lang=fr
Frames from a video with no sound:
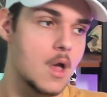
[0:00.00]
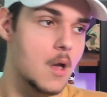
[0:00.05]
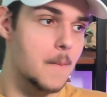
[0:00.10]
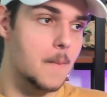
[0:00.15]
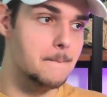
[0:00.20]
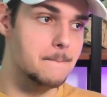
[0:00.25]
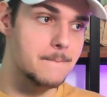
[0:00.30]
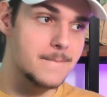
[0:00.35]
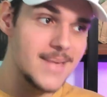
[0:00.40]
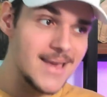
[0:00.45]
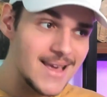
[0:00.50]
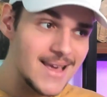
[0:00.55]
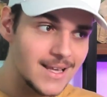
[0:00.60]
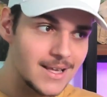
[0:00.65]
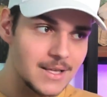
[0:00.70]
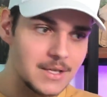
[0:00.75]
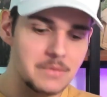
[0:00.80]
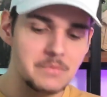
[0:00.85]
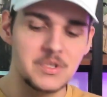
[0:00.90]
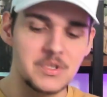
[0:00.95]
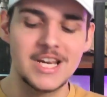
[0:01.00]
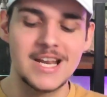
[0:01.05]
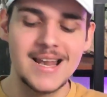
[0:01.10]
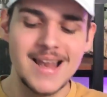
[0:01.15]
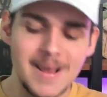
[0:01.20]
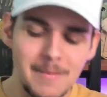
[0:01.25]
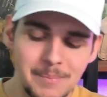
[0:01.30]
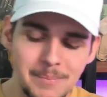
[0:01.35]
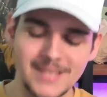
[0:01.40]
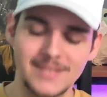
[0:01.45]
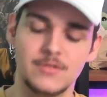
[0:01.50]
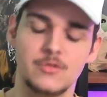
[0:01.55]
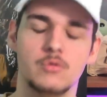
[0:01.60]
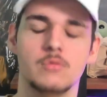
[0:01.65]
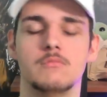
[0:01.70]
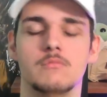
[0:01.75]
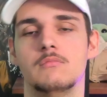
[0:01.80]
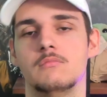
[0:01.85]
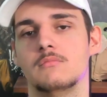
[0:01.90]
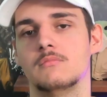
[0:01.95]
Mais j'ai l'impression
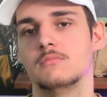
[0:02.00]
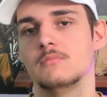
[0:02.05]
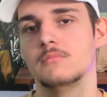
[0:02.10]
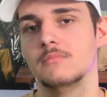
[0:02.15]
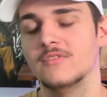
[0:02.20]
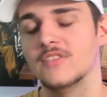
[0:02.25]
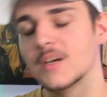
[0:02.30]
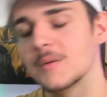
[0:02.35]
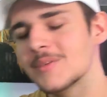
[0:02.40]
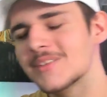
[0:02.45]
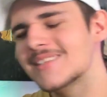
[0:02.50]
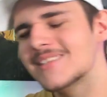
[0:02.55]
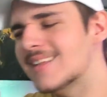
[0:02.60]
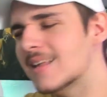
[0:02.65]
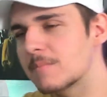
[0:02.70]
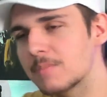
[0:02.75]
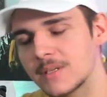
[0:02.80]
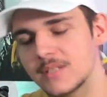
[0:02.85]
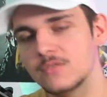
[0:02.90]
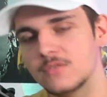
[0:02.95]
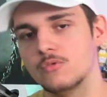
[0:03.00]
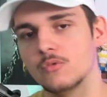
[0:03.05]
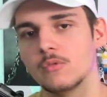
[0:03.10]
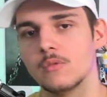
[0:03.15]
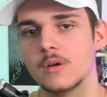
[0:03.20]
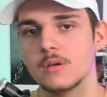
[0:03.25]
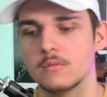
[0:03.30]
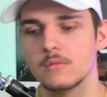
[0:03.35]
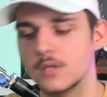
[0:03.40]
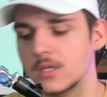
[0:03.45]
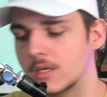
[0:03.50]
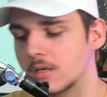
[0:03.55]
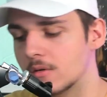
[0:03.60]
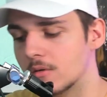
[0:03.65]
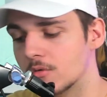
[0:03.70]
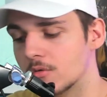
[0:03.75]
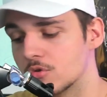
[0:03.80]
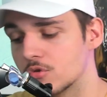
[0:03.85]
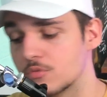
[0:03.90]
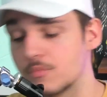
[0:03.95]
Vraiment, c'est une impression, hein, et
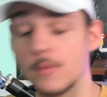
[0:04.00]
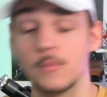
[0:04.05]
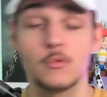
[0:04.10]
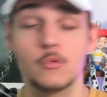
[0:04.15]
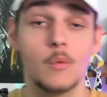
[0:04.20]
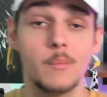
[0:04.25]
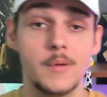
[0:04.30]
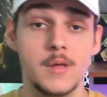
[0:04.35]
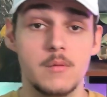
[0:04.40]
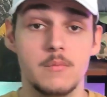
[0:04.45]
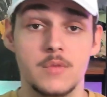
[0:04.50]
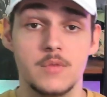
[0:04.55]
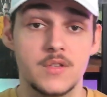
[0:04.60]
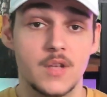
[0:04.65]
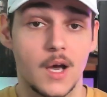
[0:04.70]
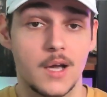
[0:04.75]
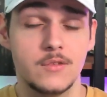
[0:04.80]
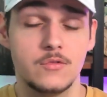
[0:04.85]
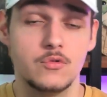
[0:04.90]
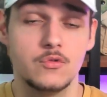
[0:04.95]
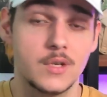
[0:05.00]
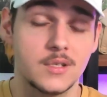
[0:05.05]
euh, je peux me tromper, mais ça reste une